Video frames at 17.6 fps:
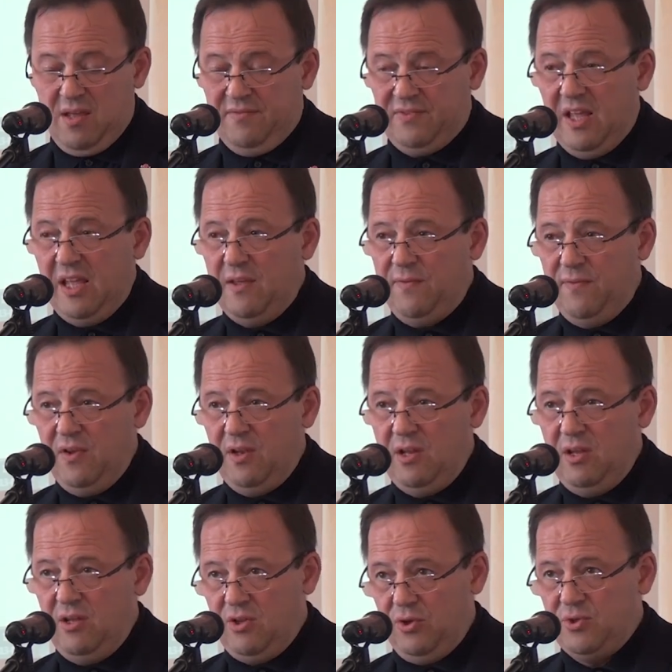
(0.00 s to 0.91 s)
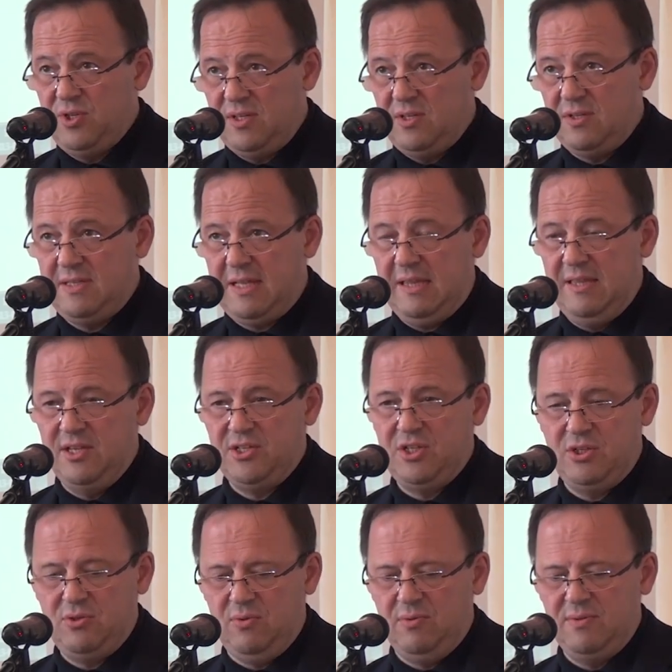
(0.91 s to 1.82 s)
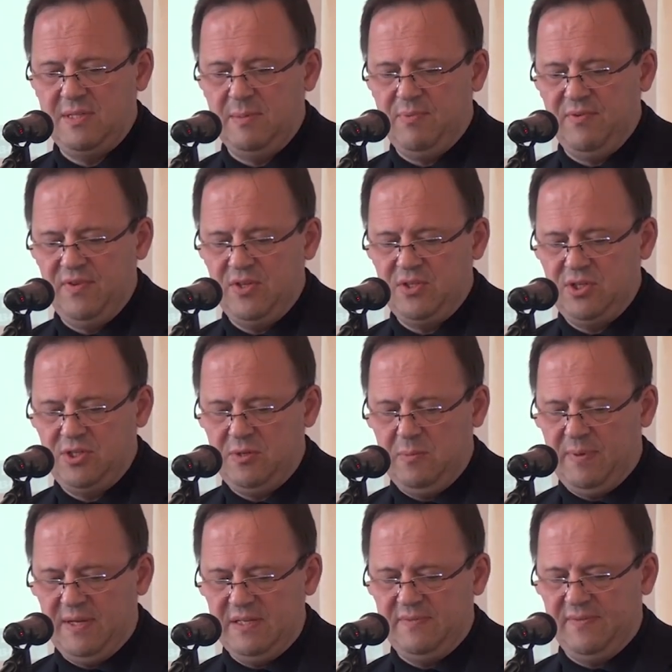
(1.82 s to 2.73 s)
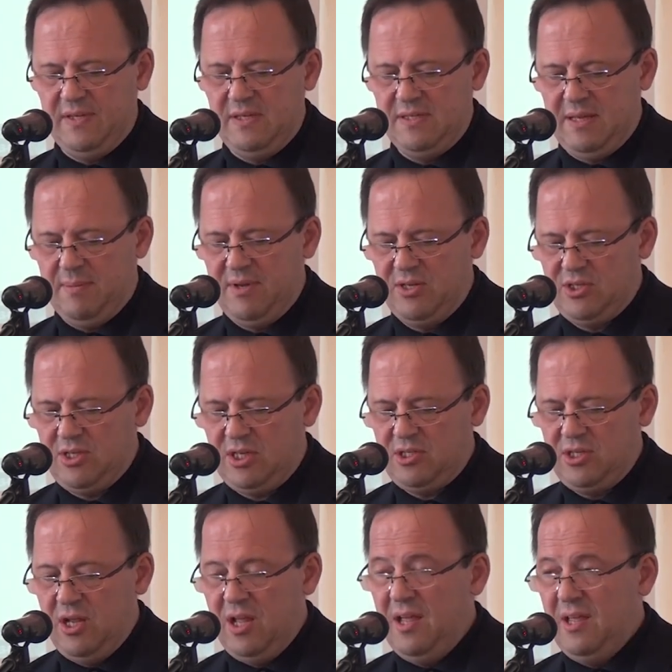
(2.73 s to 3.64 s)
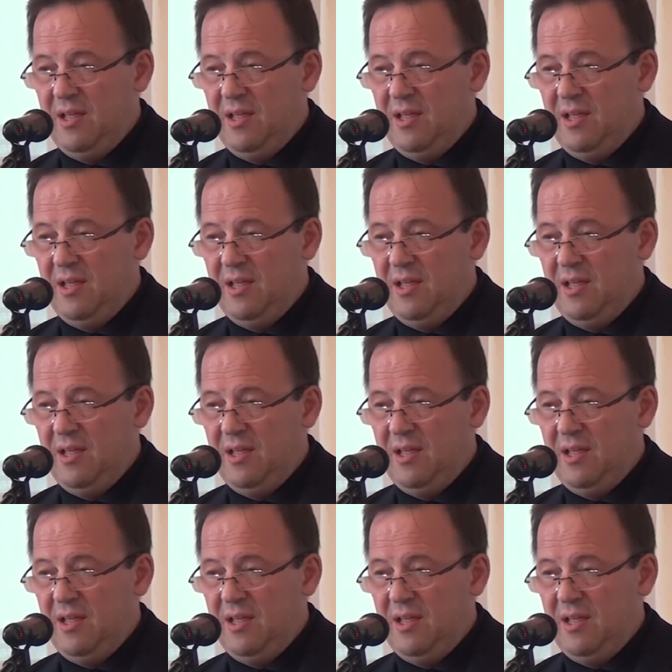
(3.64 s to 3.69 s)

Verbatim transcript: W tej chwili, to już jest ostatnia rzecz, którą chcę powiedzieć, żeby Państwa nie zamęczać,